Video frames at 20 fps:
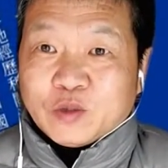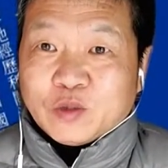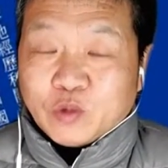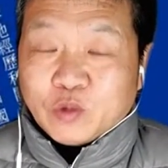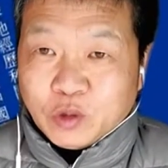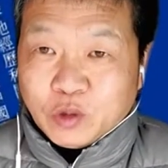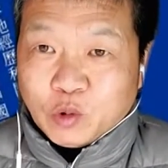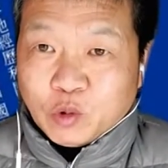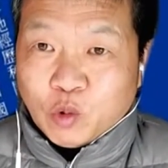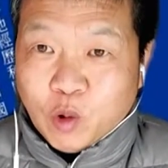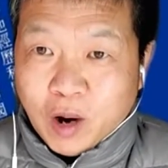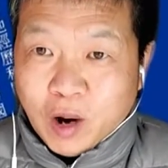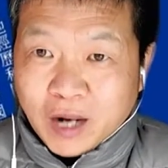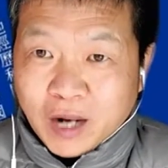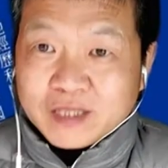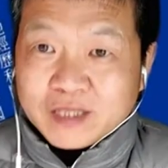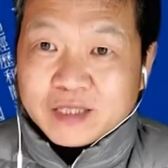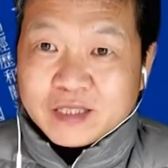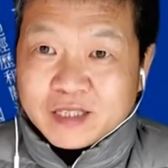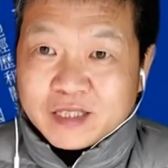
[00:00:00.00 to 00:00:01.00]
对
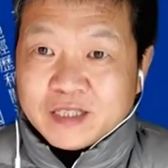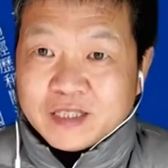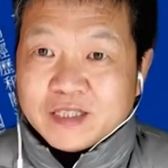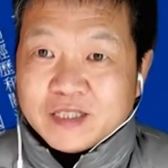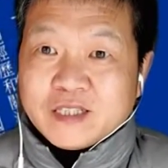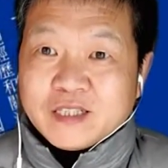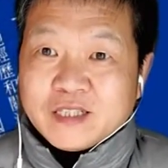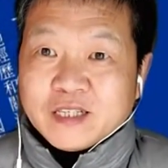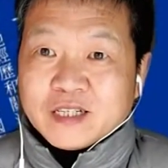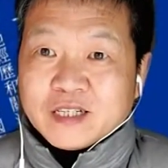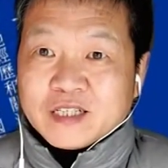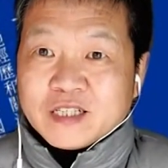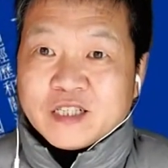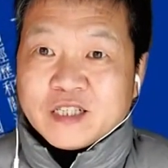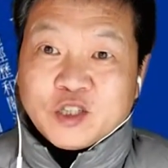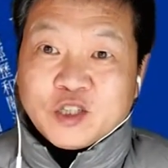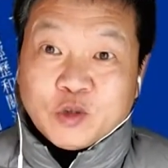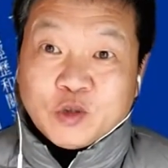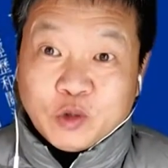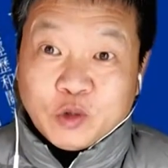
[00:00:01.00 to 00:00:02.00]
华的政策
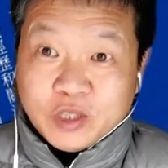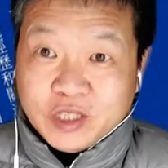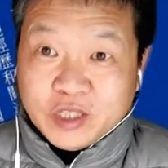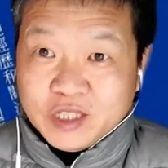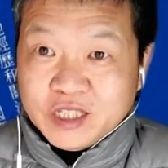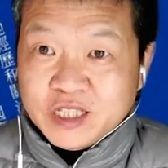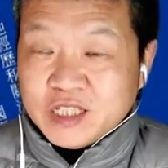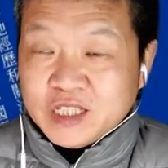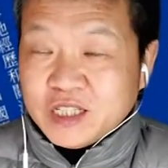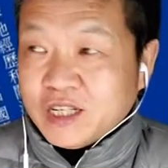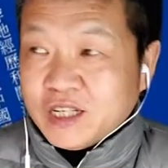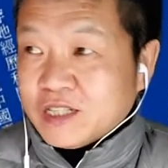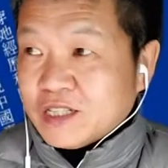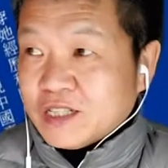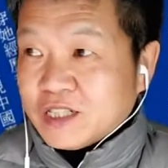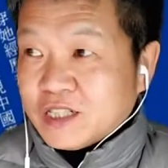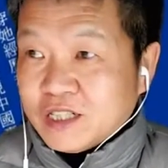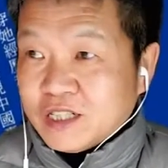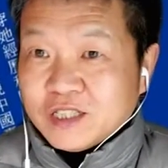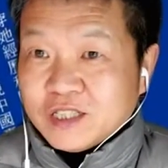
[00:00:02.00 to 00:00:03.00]
是由一系列
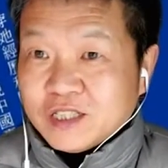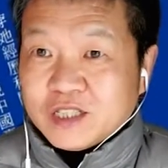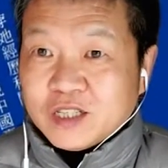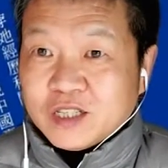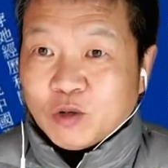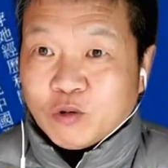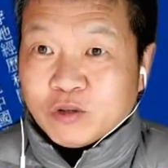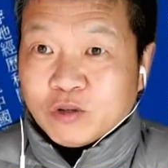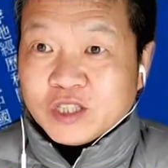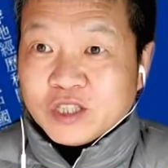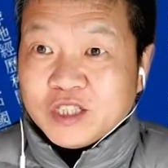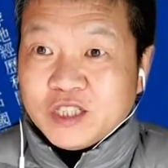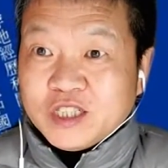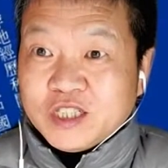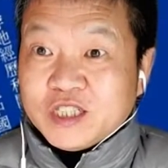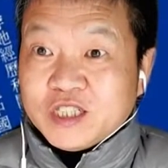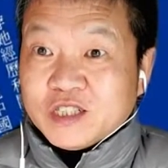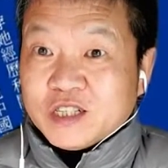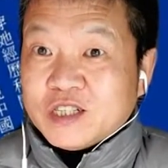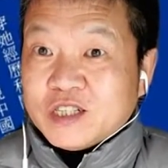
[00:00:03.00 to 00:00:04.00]
的政策或者一
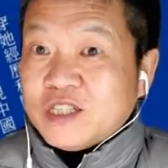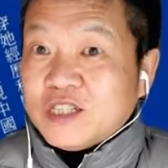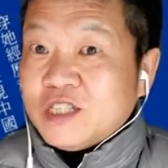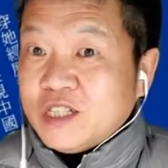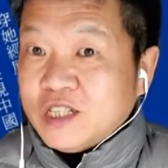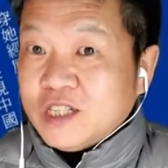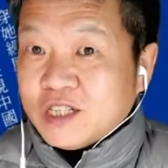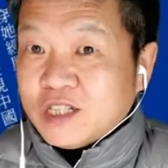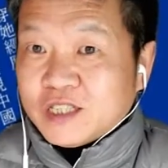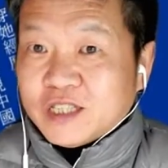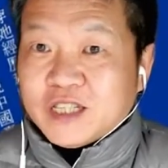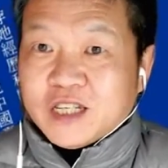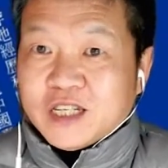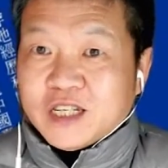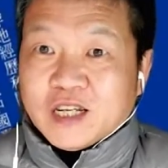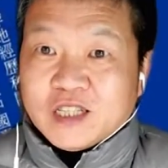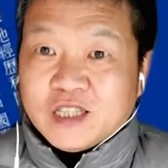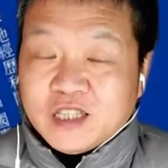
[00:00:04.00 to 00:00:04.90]
系列的热点